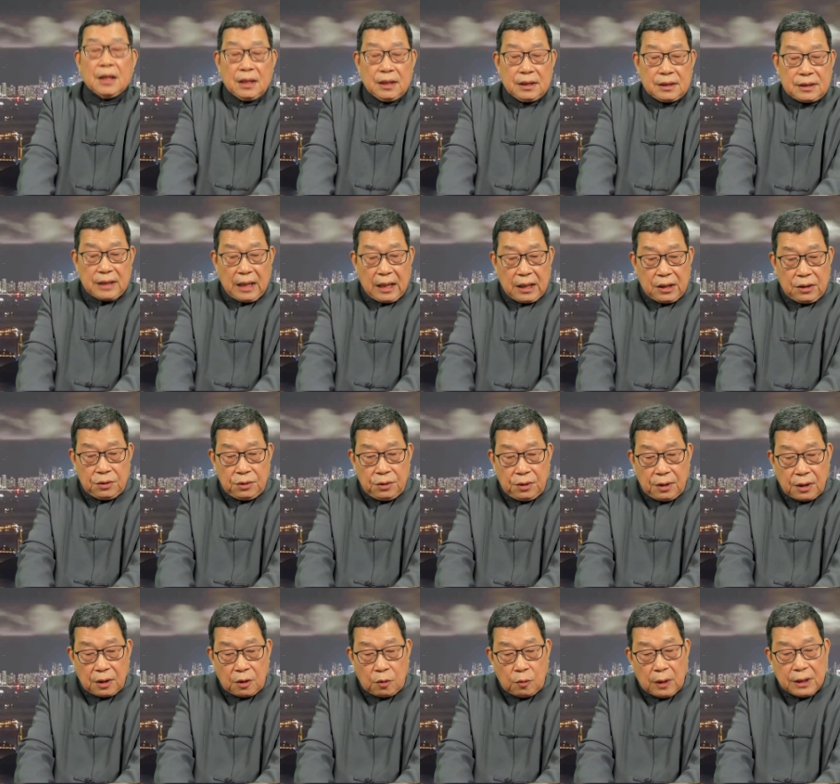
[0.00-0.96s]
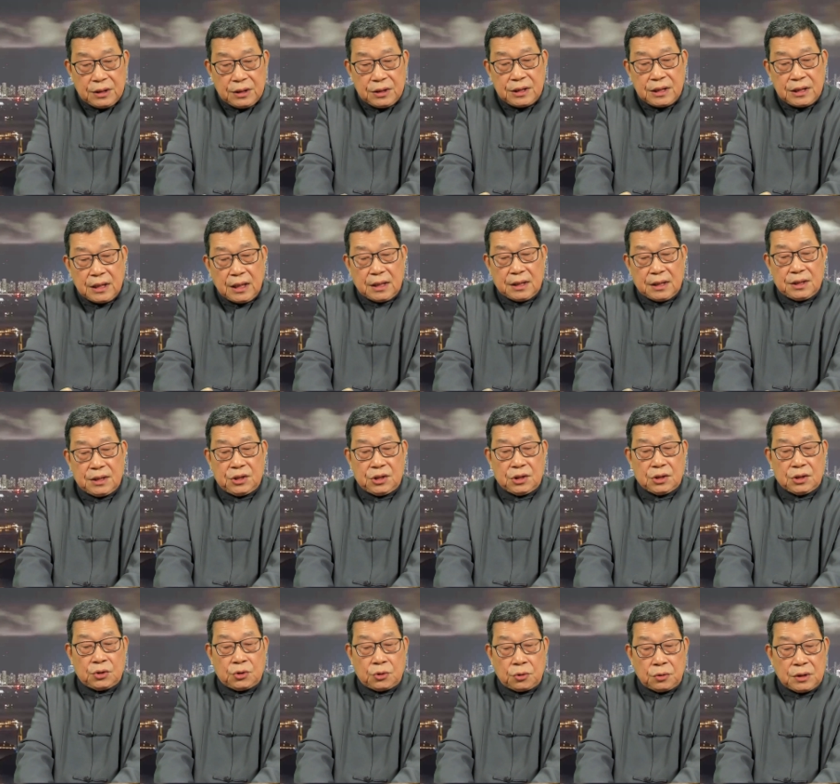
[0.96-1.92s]
战略关键
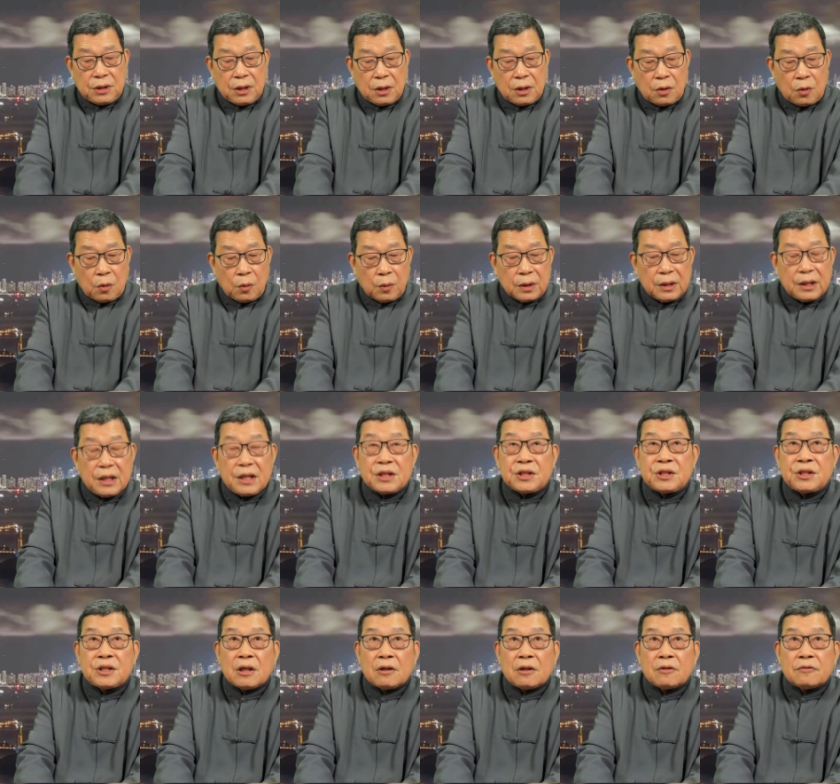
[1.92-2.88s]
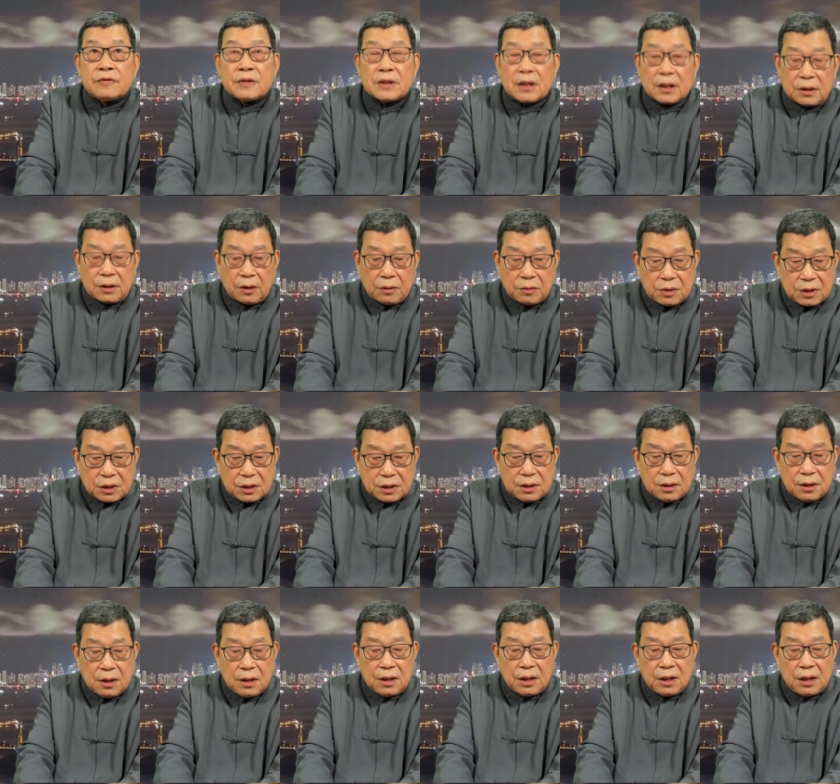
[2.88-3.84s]
是促进国内消费和投
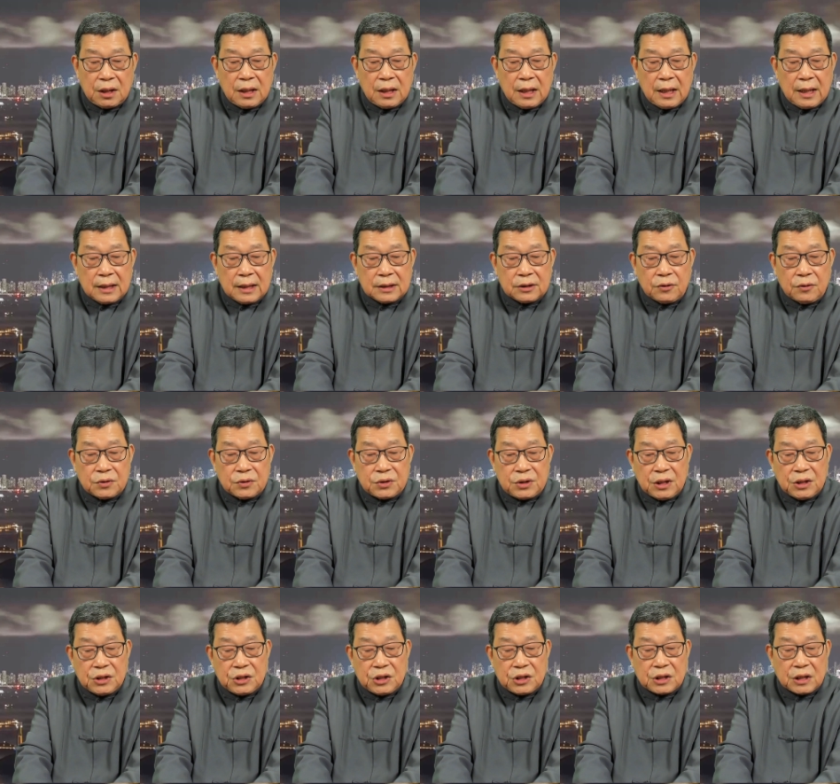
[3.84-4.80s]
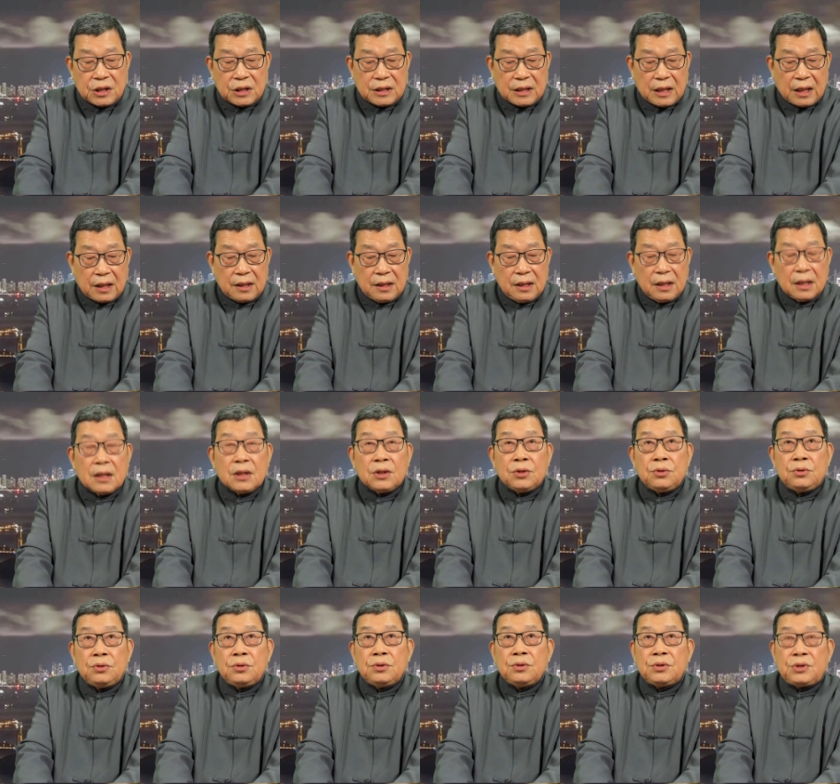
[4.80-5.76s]
资，以拉动经济增长。
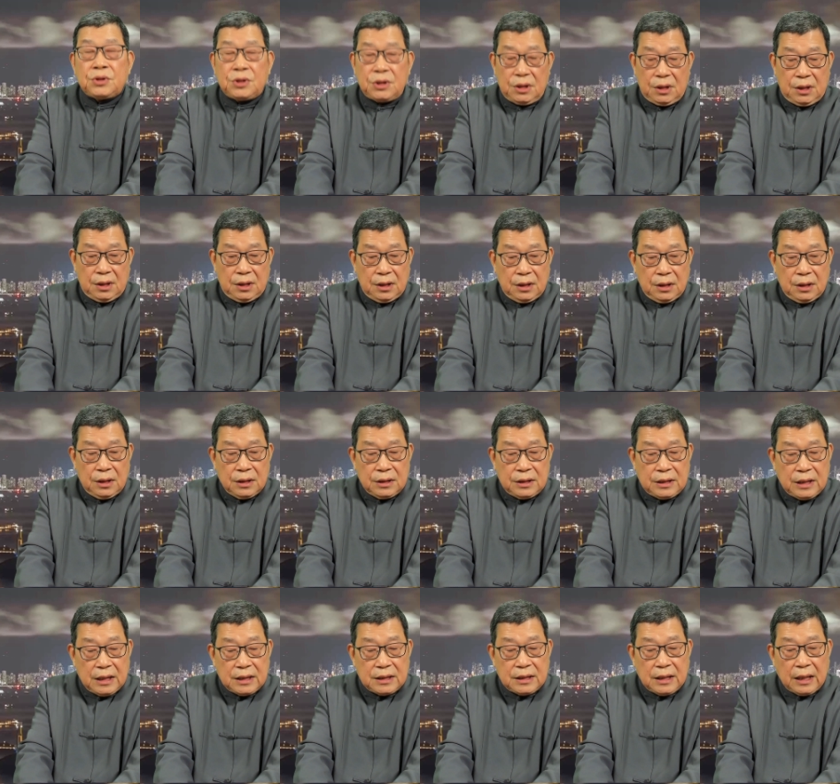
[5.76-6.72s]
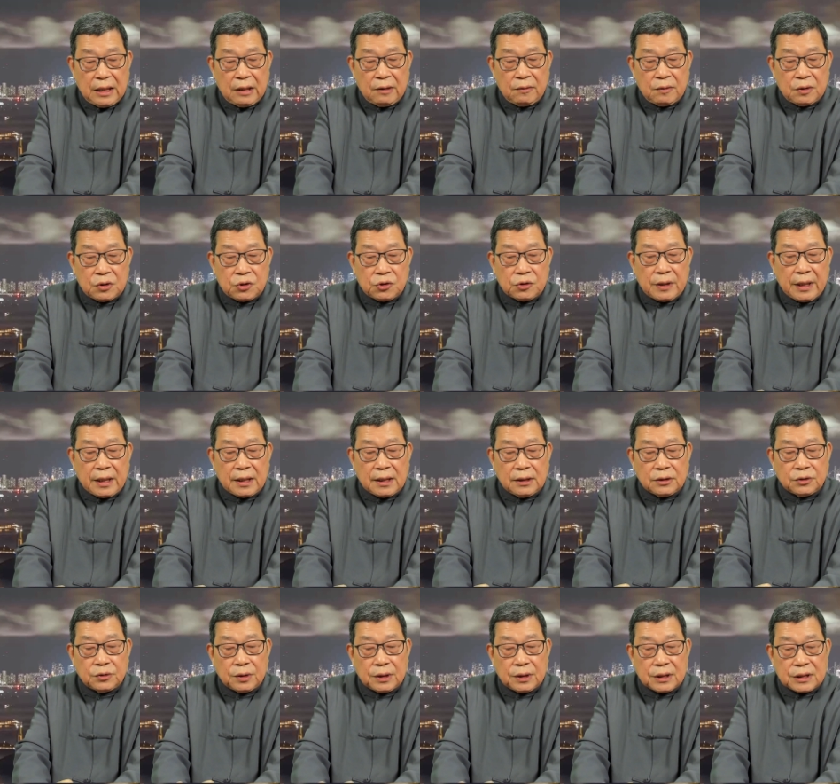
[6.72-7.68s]
预计接下来会出台
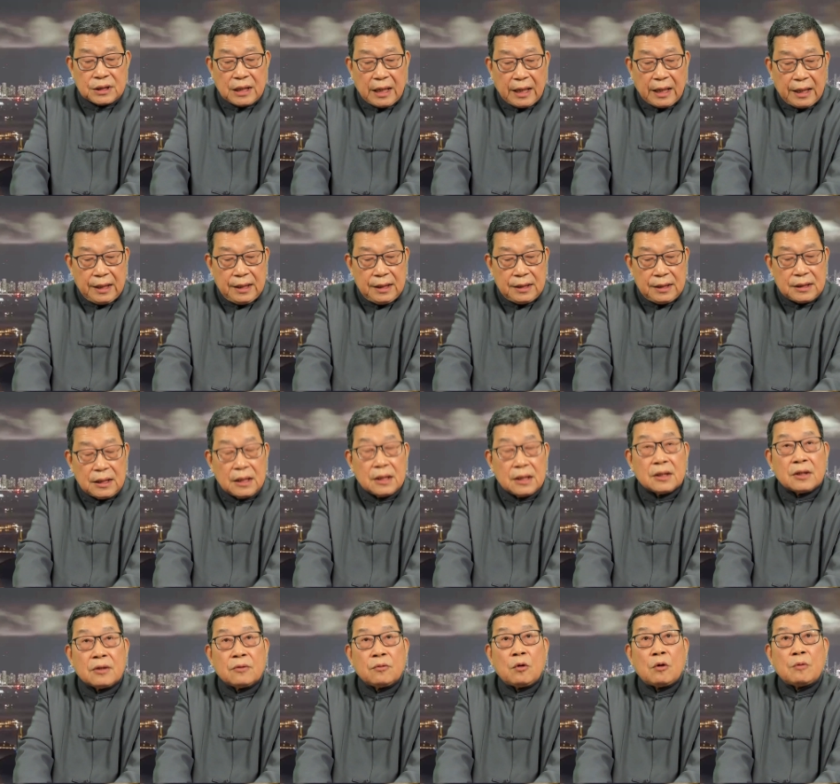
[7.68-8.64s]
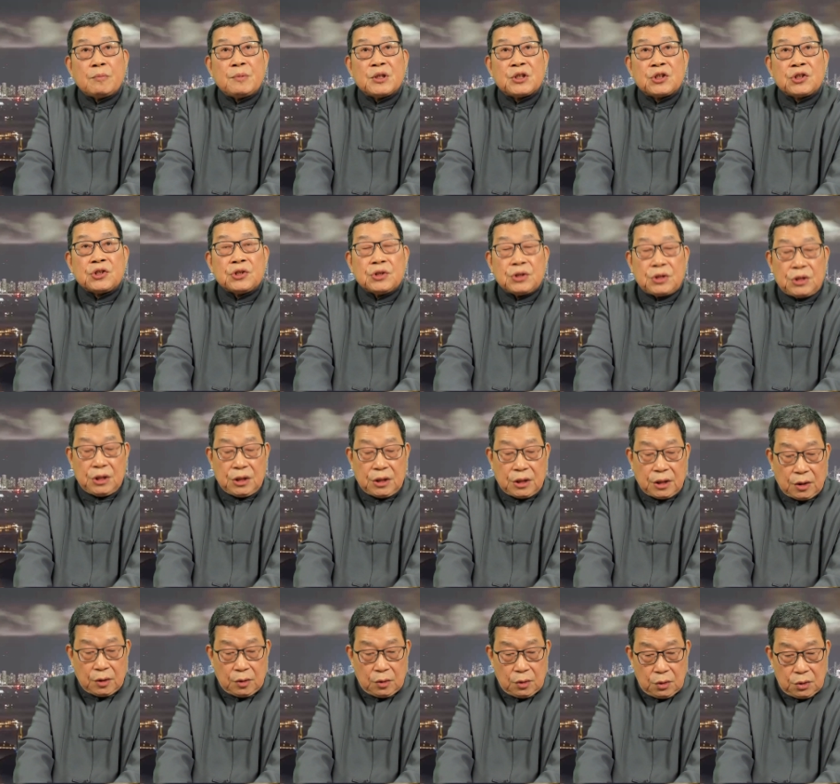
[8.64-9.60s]
更多的财政和货币刺激
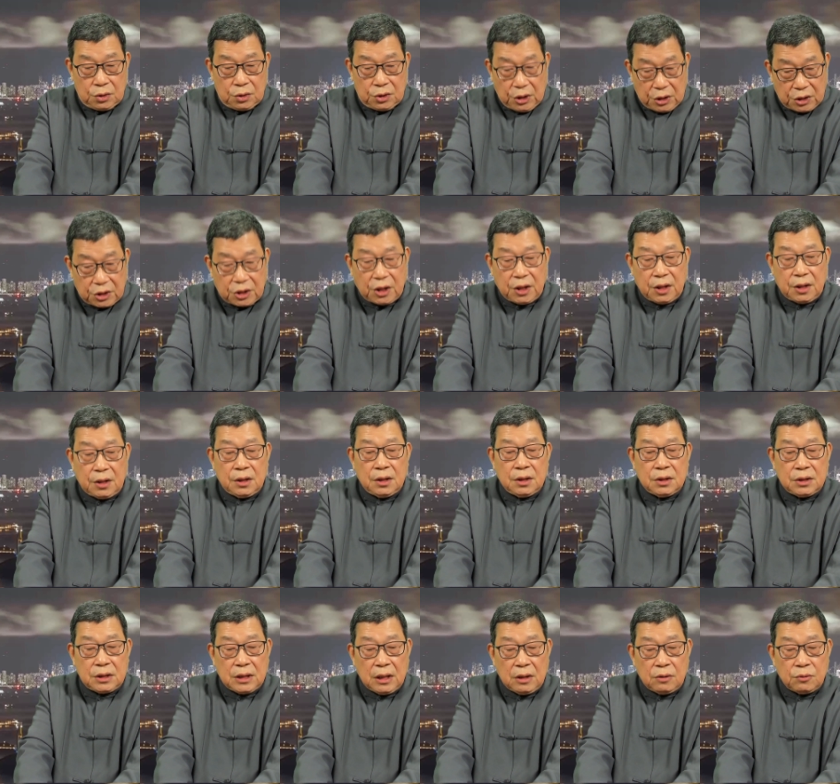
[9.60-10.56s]
的政策。政